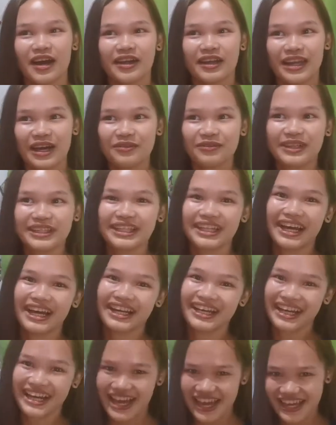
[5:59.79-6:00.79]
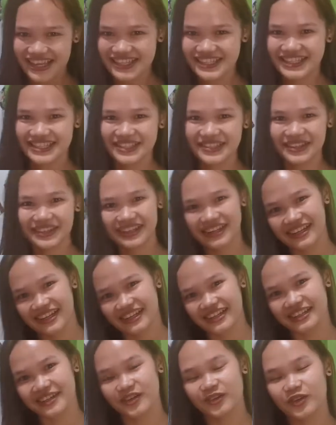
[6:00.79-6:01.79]
Laban lang guys.
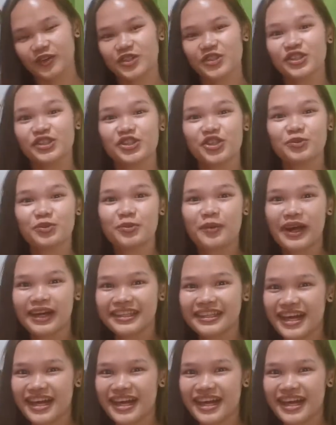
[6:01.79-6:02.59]
Kanang gusto jud mo